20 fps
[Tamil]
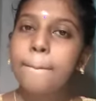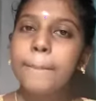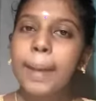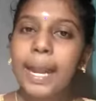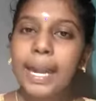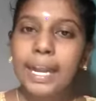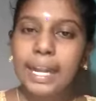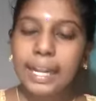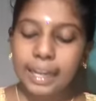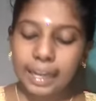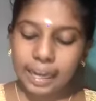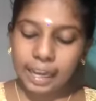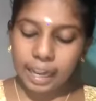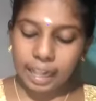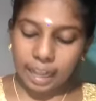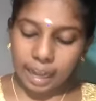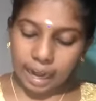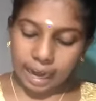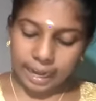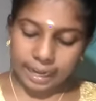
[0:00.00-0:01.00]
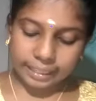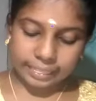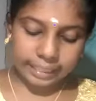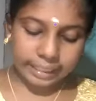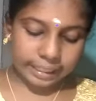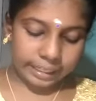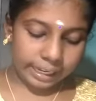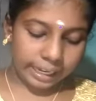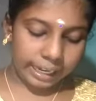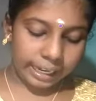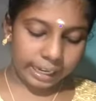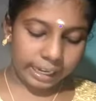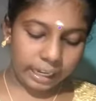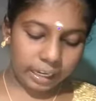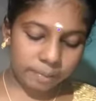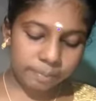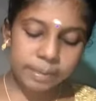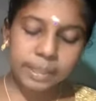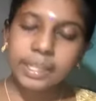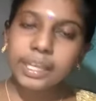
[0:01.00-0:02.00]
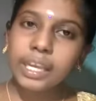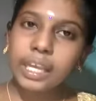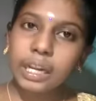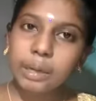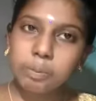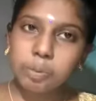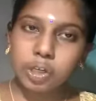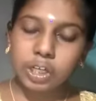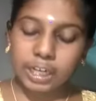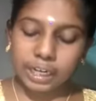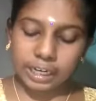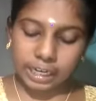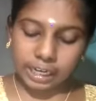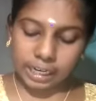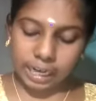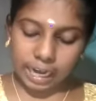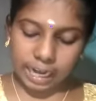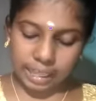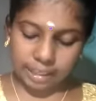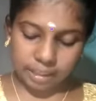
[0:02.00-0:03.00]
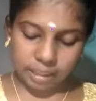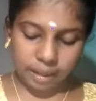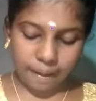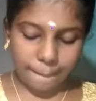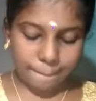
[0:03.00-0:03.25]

பள்ளியில் அனைத்து நிலைகளிலும் இரு மொழிகள் அல்லது